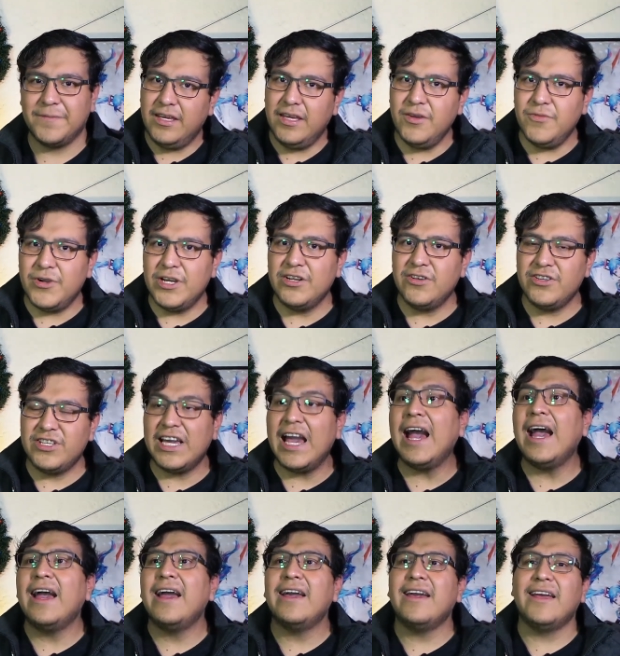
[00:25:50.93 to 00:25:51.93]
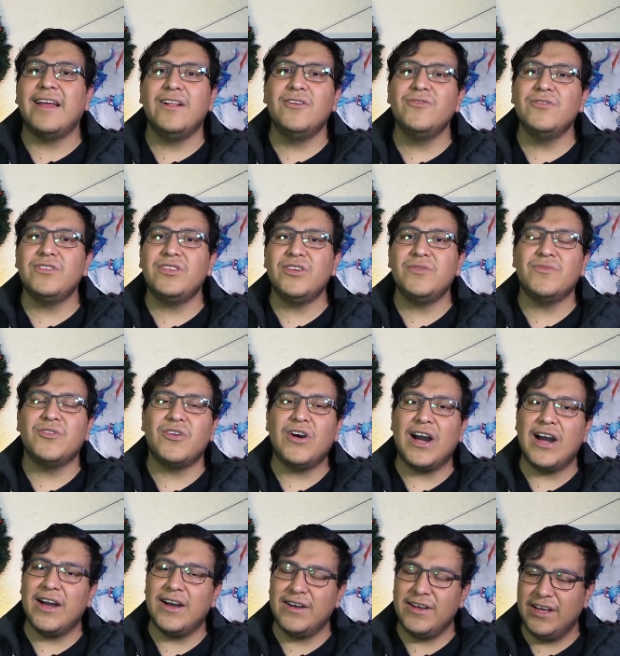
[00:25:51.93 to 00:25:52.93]
Y bueno, ya el
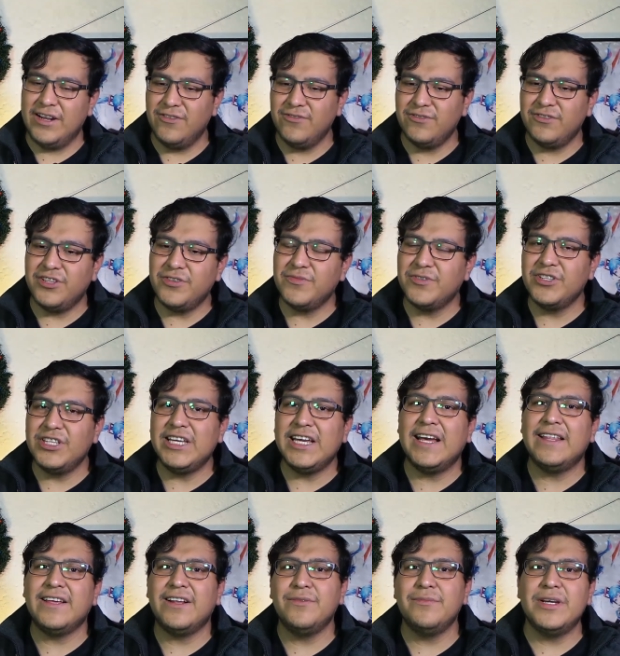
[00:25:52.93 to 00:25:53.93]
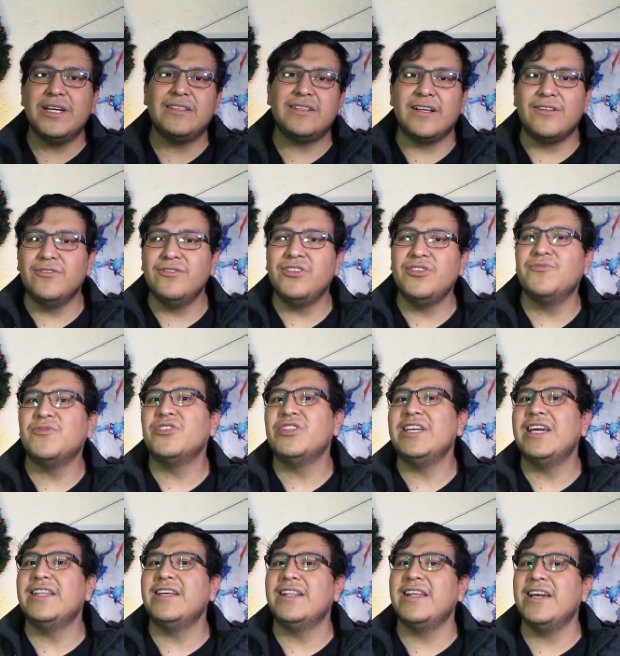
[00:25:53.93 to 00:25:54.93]
último el último día del mes, el último
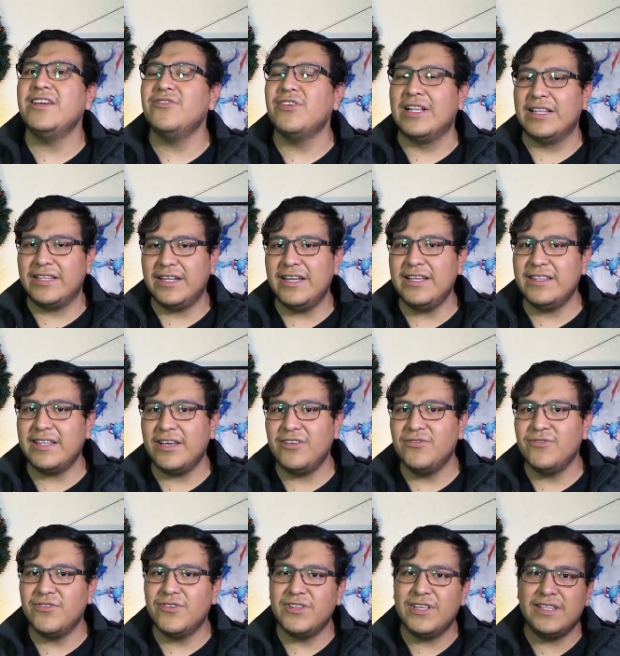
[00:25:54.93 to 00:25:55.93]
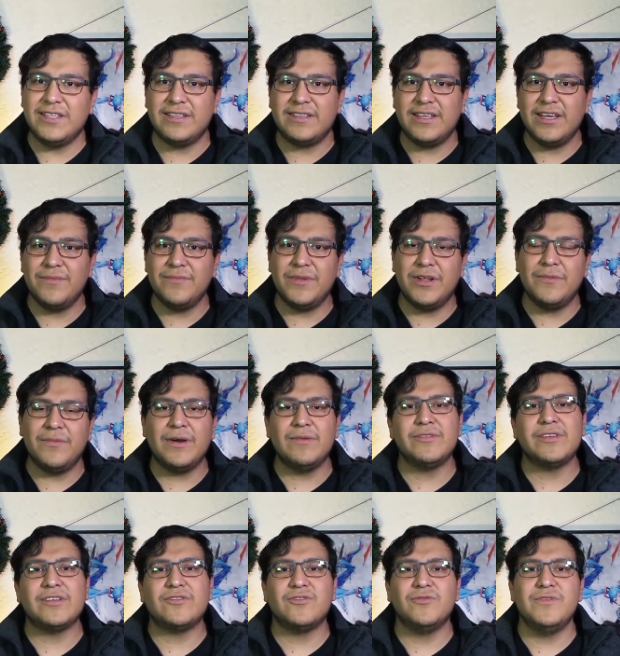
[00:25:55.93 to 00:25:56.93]
día del año, el 31 de diciembre,
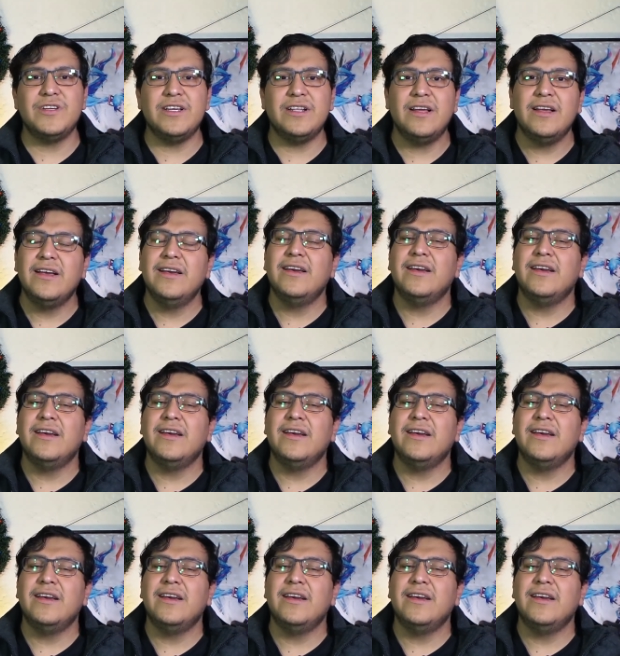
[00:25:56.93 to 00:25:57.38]
vamos a subir